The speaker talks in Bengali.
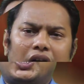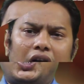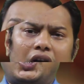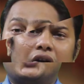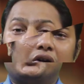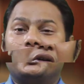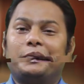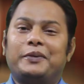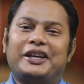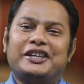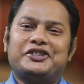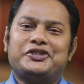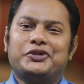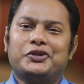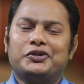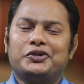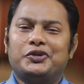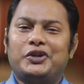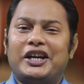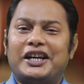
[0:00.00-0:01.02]
গত বিশ
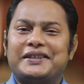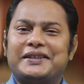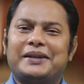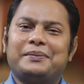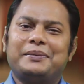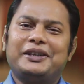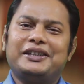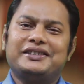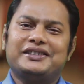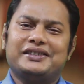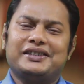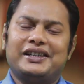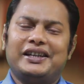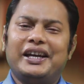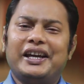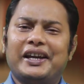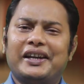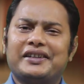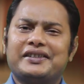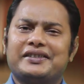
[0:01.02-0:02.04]
জুন দুই
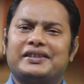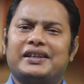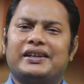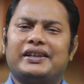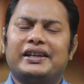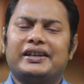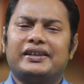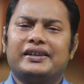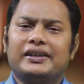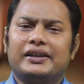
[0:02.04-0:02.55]
ইংরেজি তারিখ